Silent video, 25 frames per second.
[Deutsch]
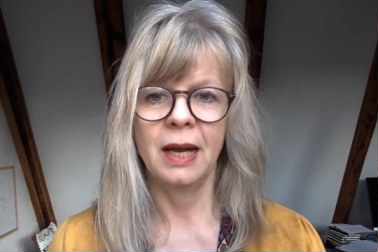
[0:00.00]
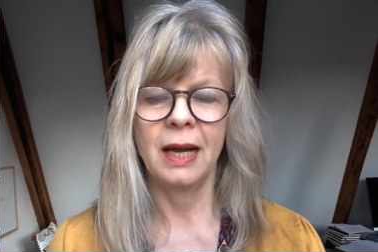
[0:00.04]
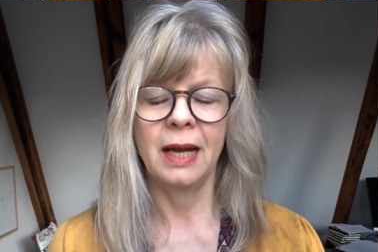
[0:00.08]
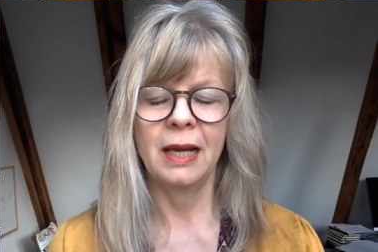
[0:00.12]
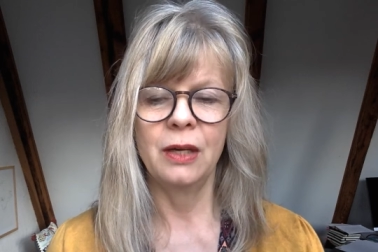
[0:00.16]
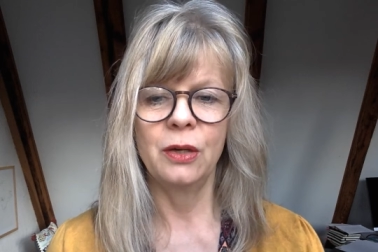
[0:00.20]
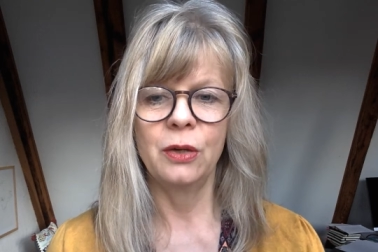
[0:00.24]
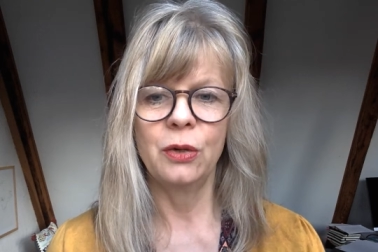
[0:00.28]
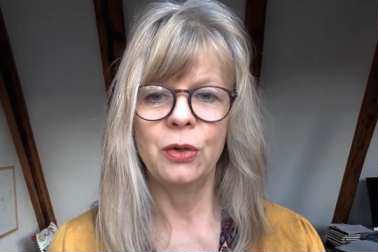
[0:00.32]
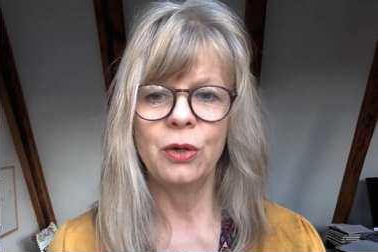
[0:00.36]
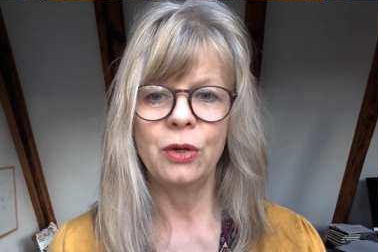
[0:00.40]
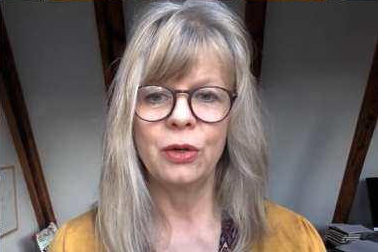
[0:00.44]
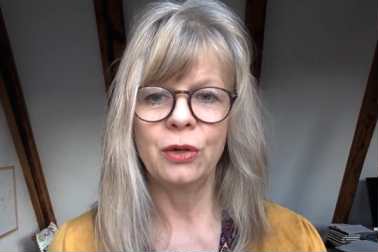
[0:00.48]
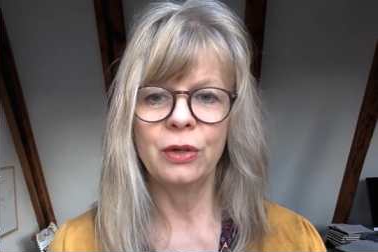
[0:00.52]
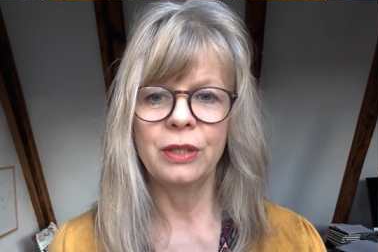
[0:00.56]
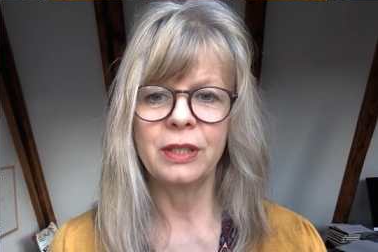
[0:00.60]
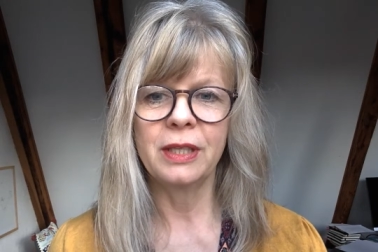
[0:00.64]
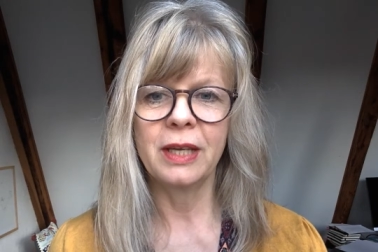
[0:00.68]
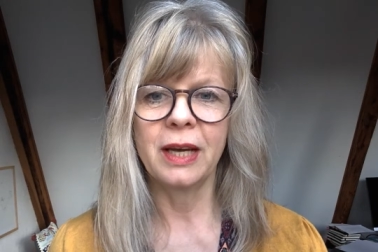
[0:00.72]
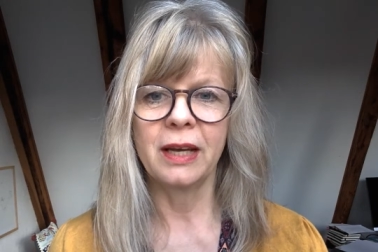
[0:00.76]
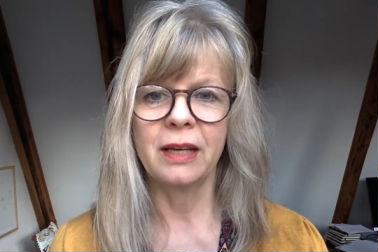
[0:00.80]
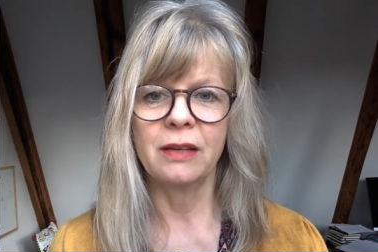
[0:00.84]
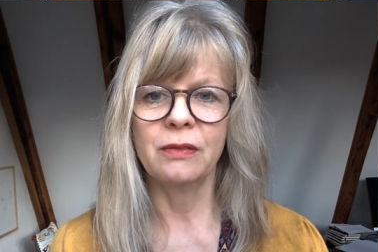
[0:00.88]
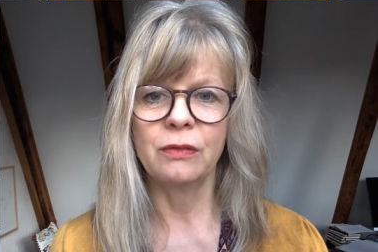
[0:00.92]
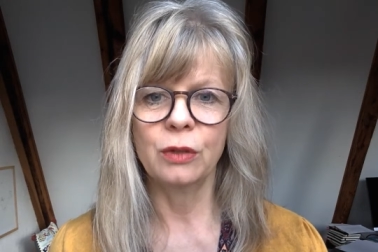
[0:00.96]
Hallo
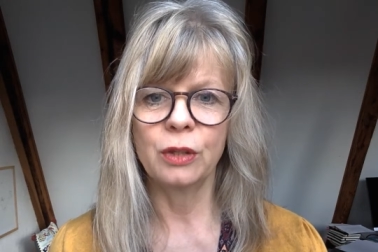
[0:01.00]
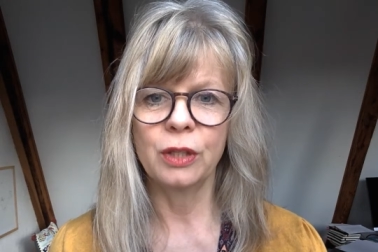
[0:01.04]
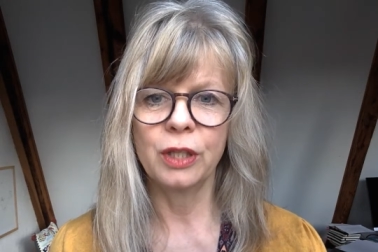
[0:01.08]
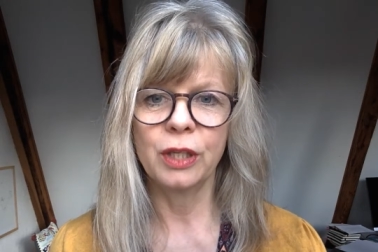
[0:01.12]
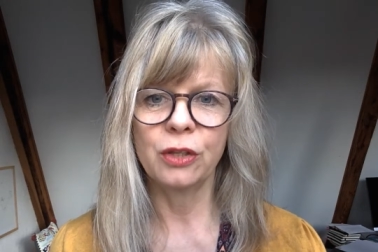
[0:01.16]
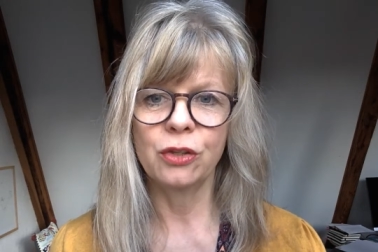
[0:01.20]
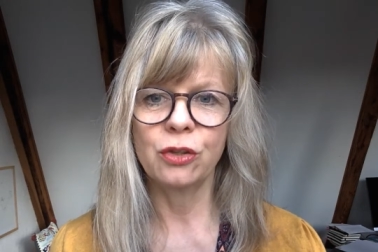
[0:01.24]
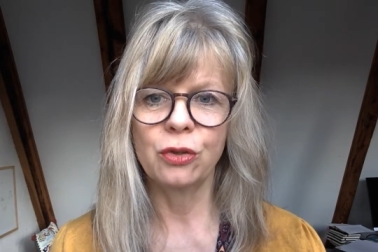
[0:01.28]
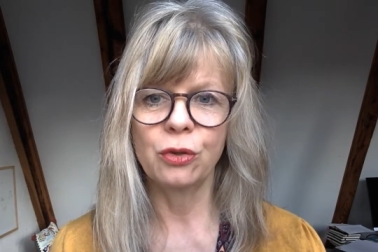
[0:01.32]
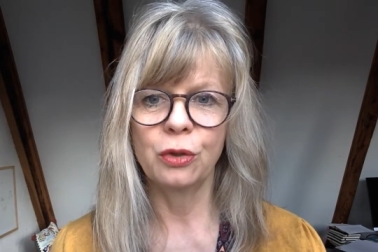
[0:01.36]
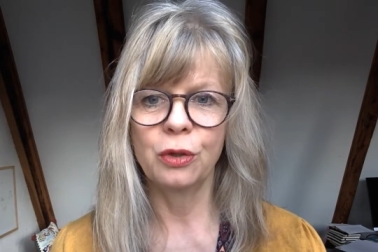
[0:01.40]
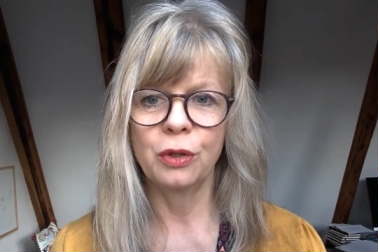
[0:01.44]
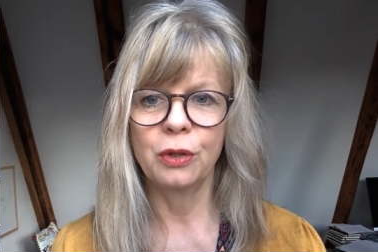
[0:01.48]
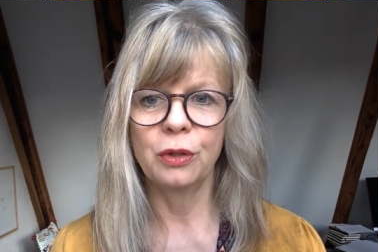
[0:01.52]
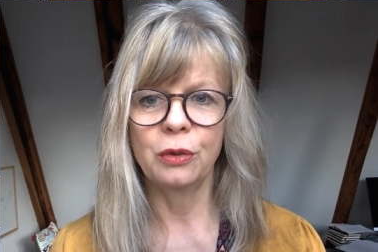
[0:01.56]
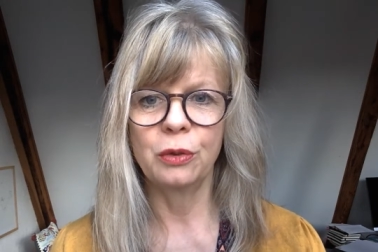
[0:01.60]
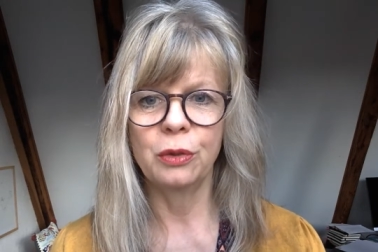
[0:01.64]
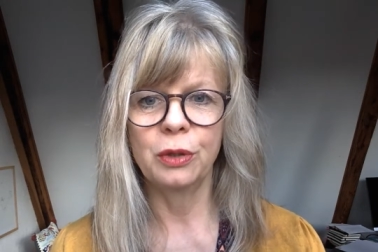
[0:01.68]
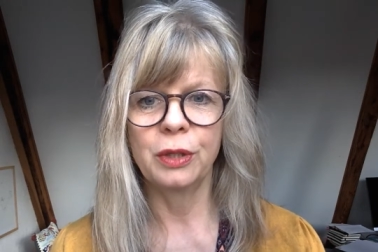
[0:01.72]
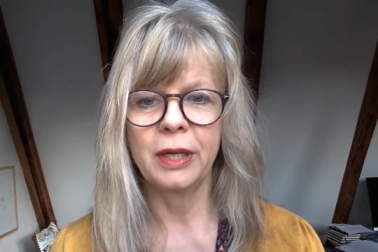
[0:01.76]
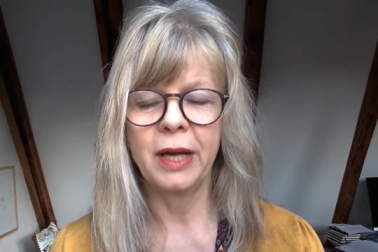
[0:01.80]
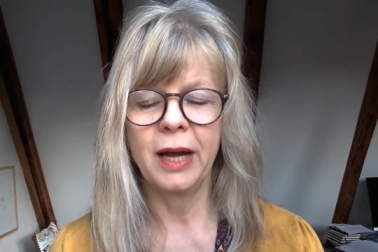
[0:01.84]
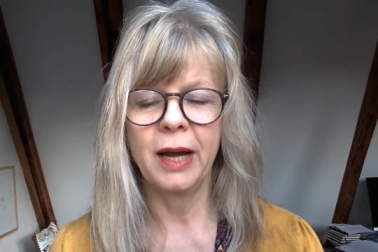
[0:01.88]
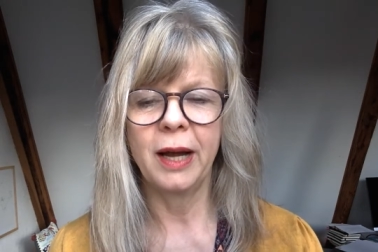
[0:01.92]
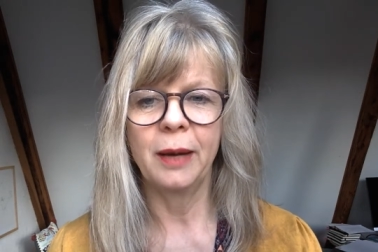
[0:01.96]
und einen wunderschönen
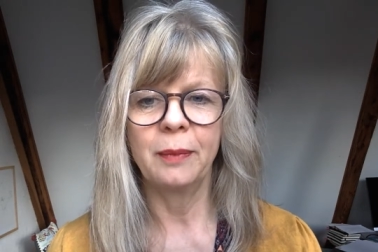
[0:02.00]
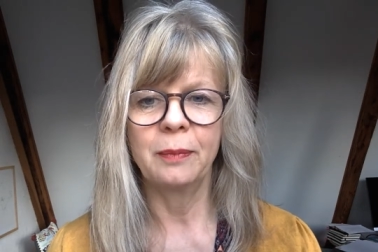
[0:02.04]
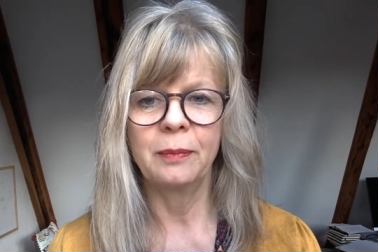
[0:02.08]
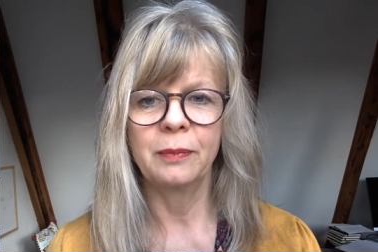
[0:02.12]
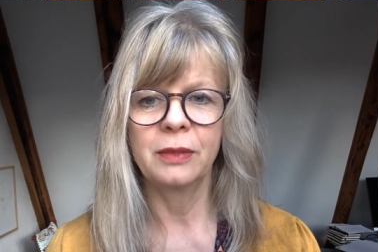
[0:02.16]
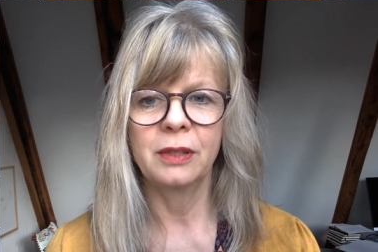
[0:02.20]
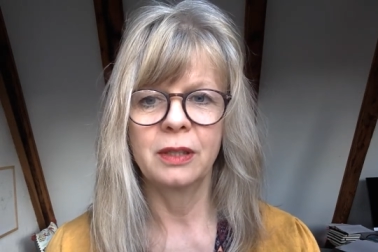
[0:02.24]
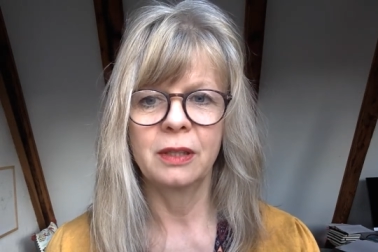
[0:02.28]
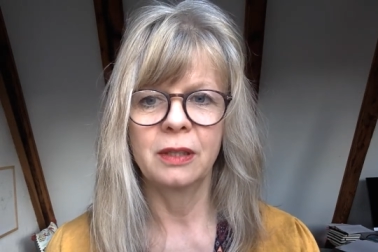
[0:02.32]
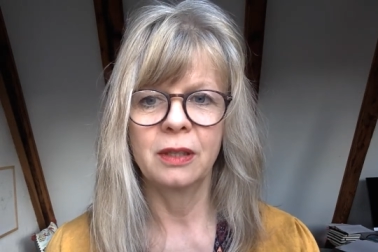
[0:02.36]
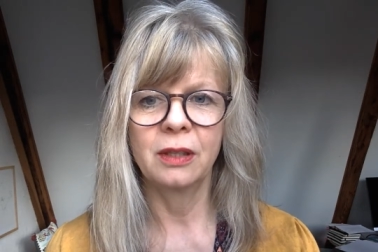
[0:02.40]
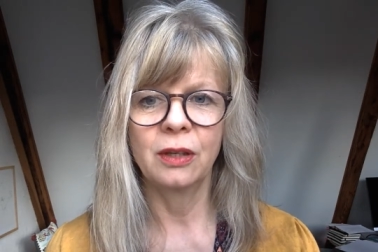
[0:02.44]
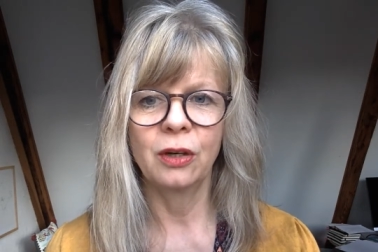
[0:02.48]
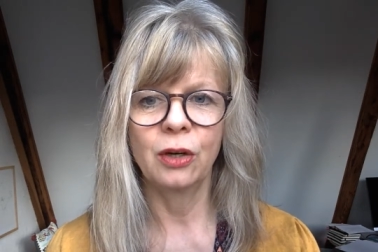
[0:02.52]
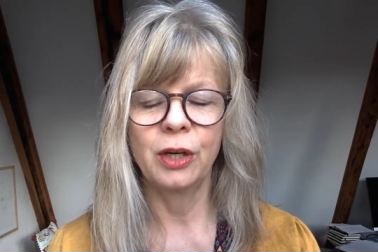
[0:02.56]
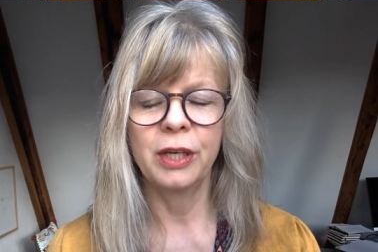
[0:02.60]
guten Abend.